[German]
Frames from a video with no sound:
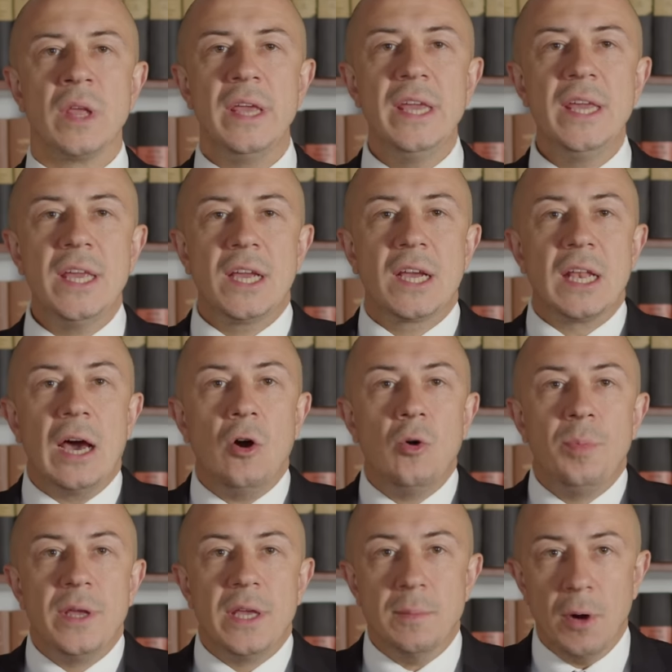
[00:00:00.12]
Ich
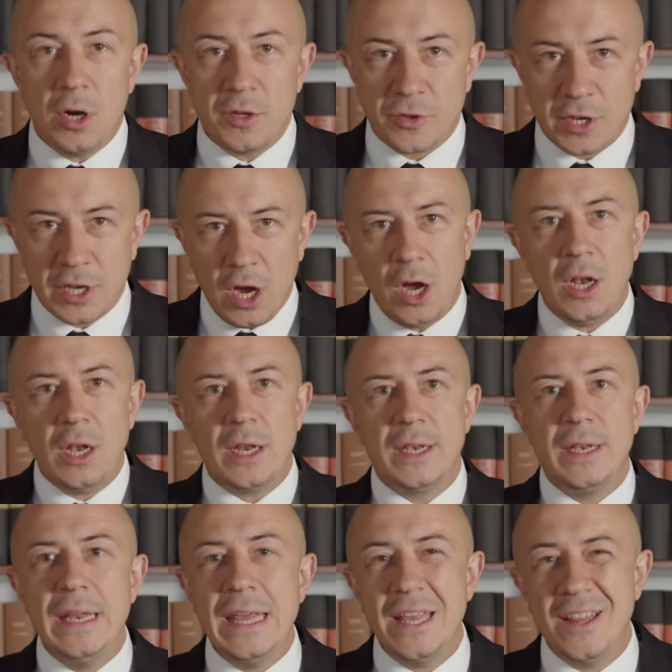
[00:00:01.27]
glaube, ihr macht euch alle
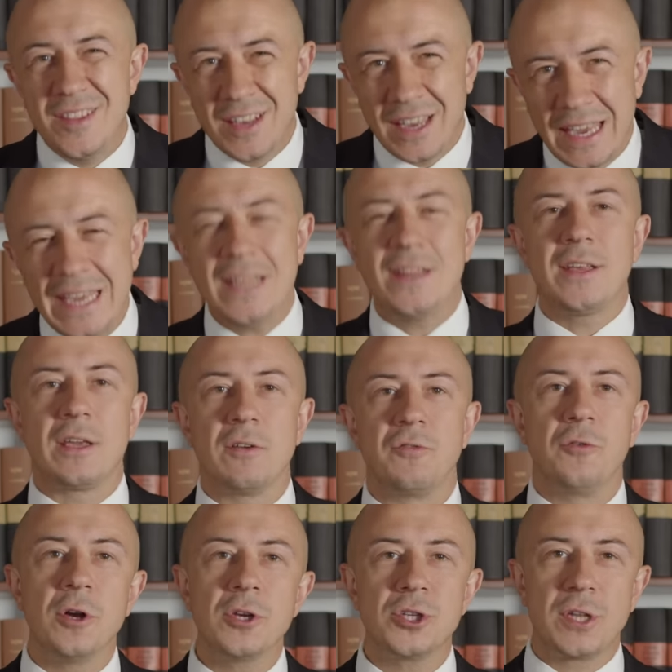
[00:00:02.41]
nicht die richtige
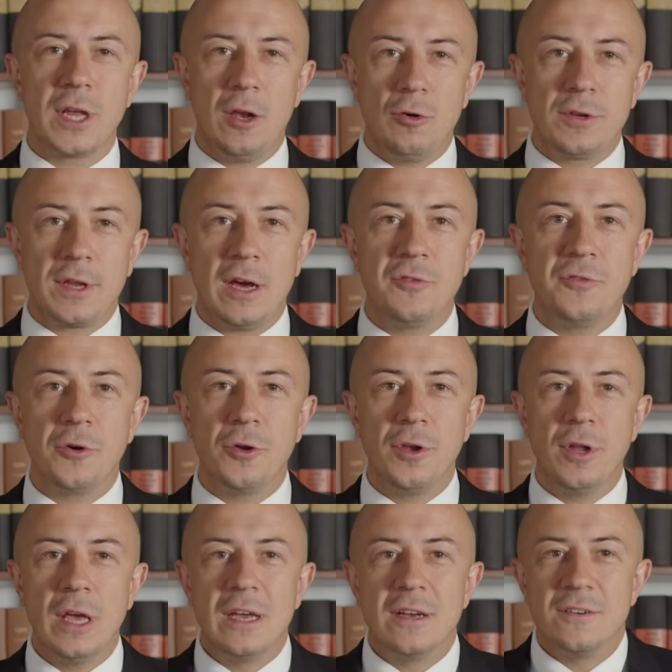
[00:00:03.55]
Vorstellung davon,
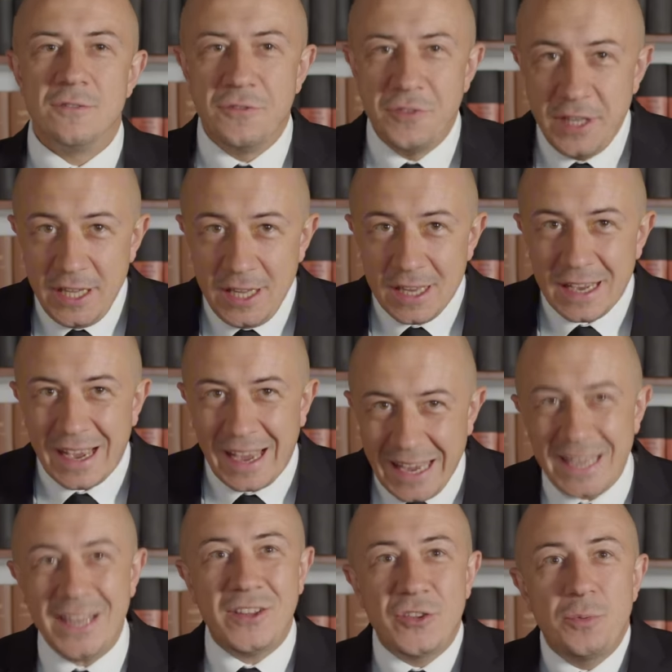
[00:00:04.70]
wie
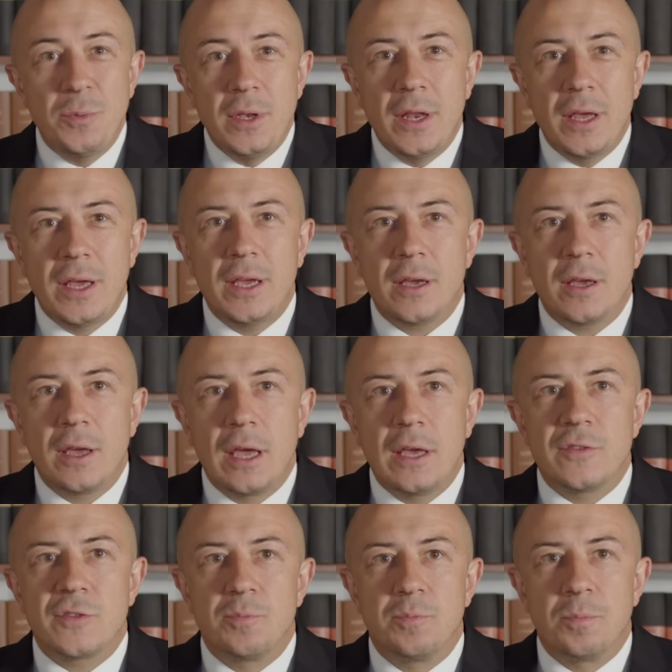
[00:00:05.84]
rechtswidrig
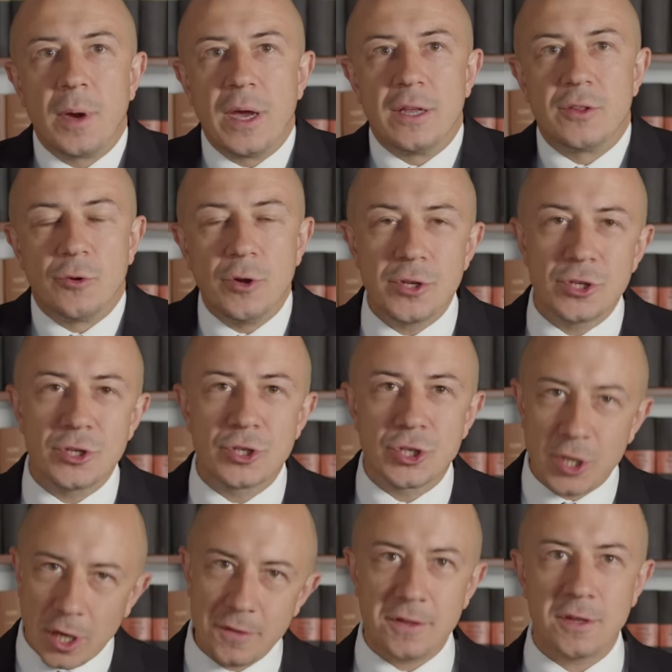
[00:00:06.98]
es bei deutschen
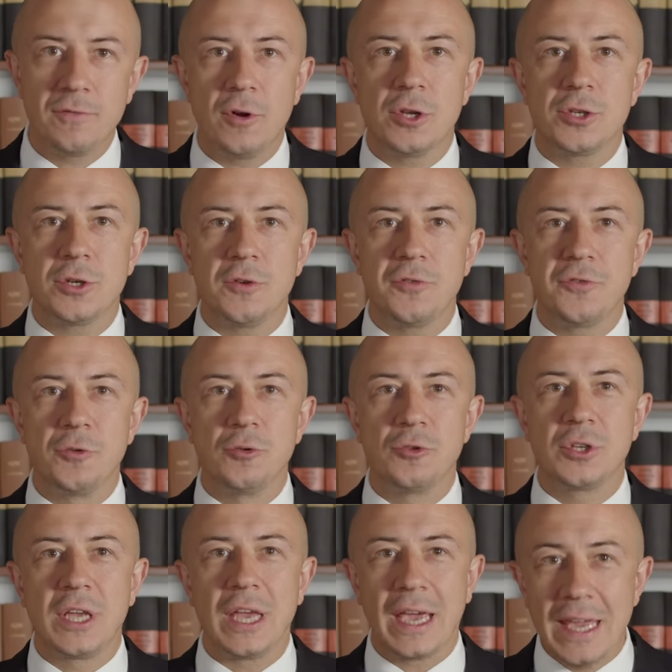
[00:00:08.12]
Staatsanwaltschaften
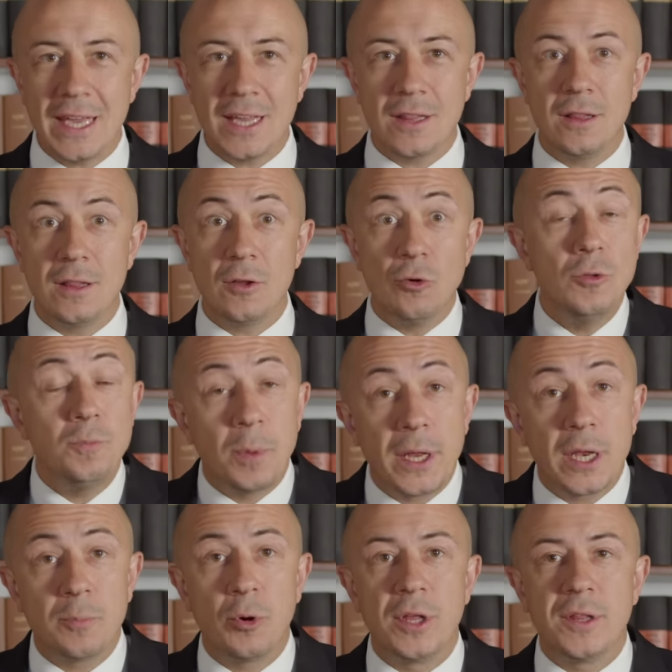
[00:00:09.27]
und Gerichten und bei
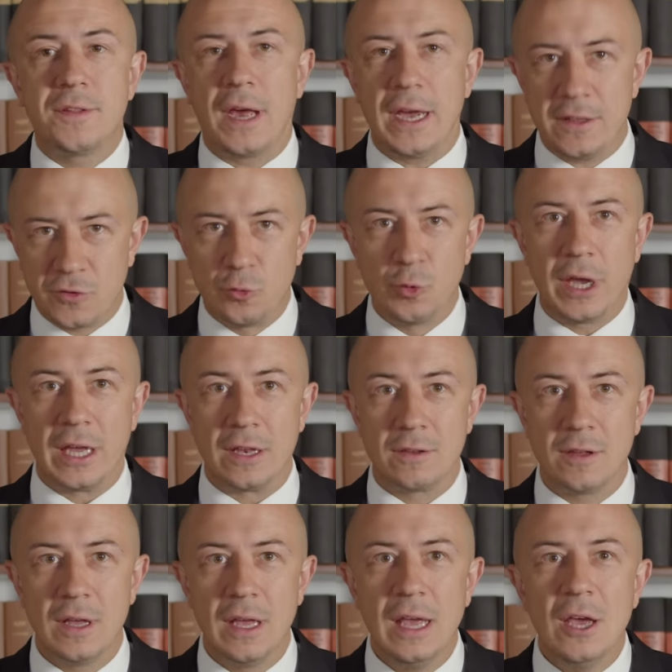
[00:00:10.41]
der Polizei zugeht.
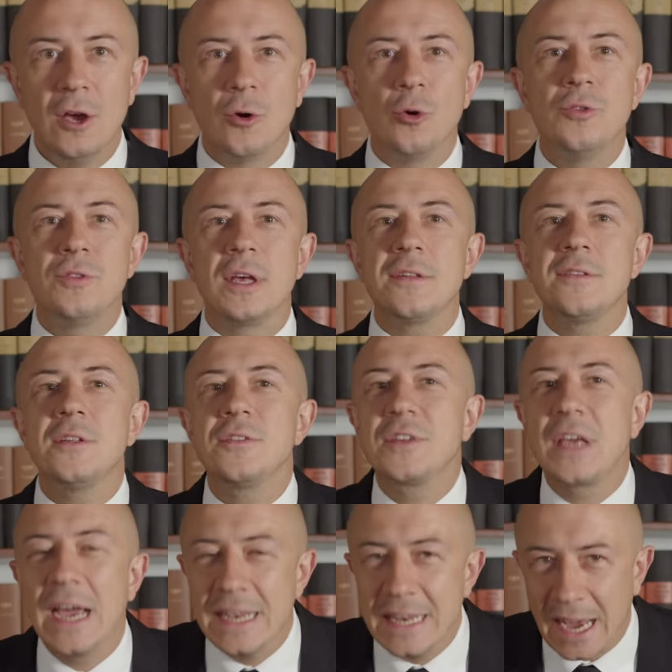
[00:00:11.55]
Und dass das
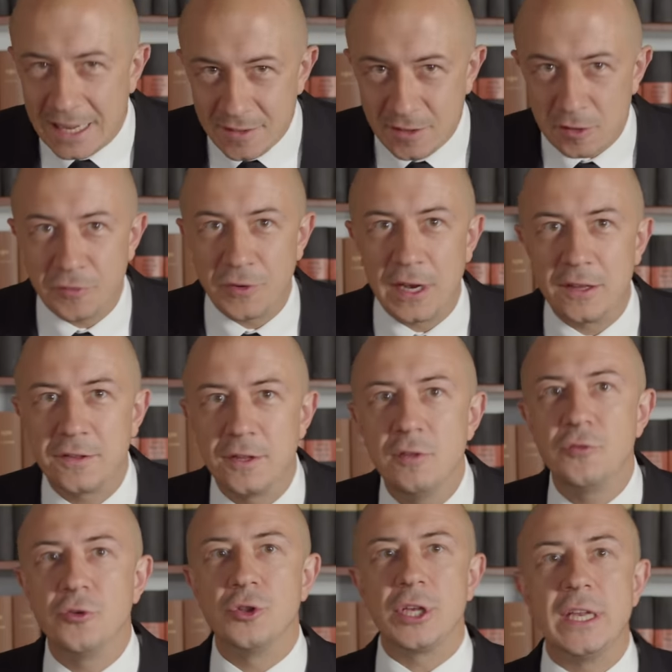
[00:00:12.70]
keine Einzelfälle sind,
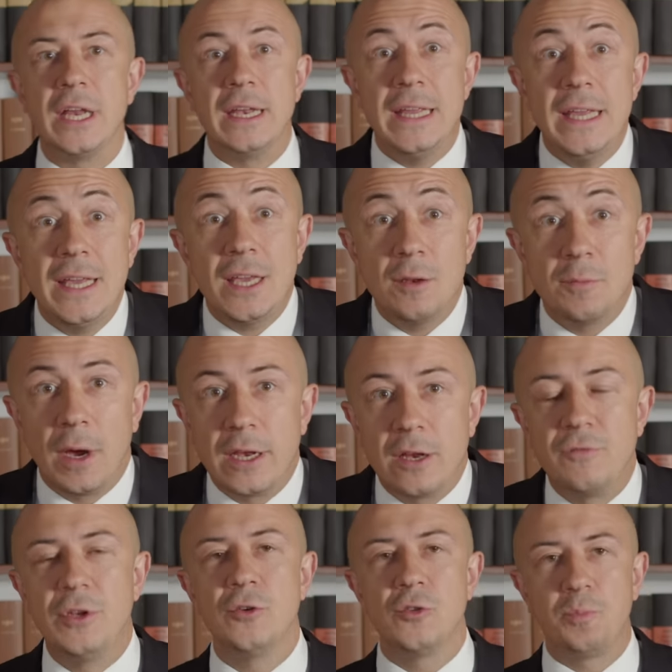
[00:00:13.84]
von denen ich in
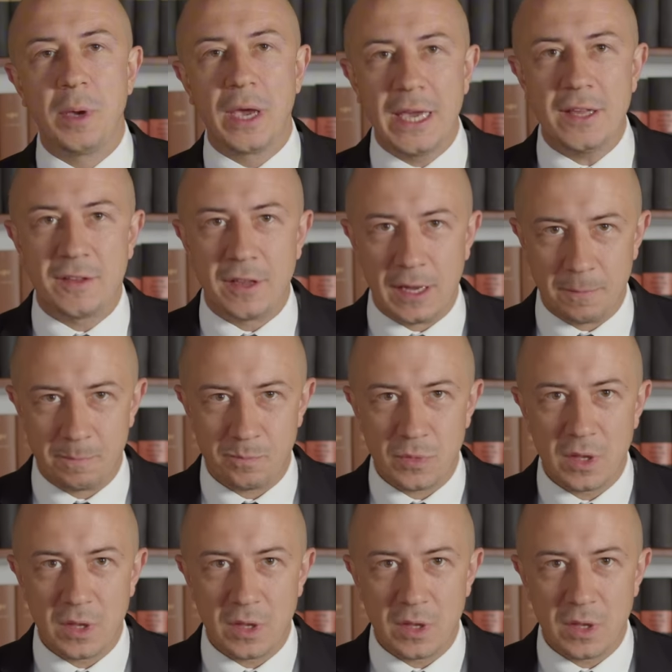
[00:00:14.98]
meinen Videos berichte.